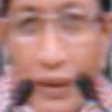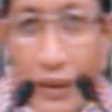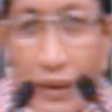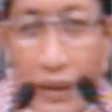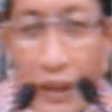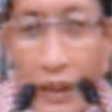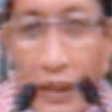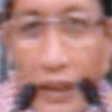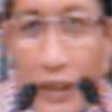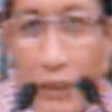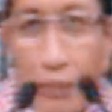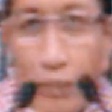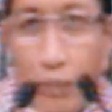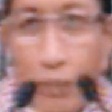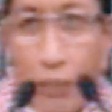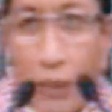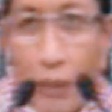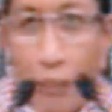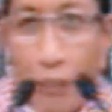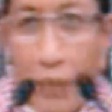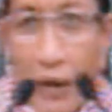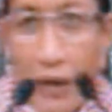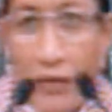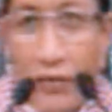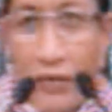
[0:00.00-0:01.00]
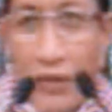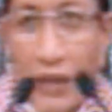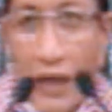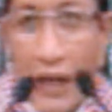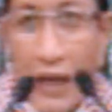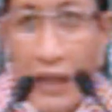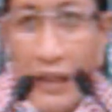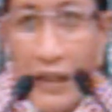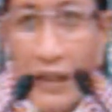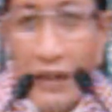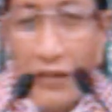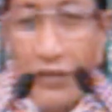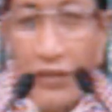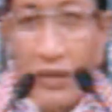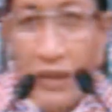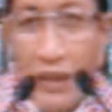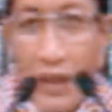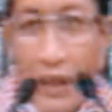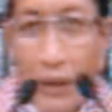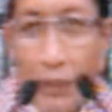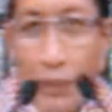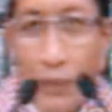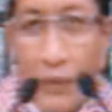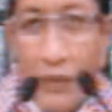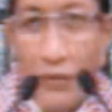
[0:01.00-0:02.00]
jadi pembersihannya
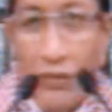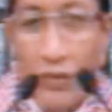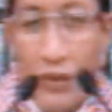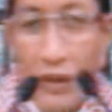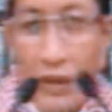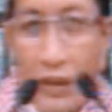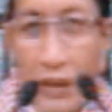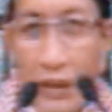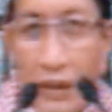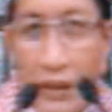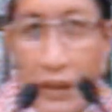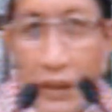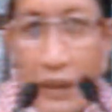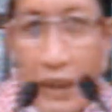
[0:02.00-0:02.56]
secara fisik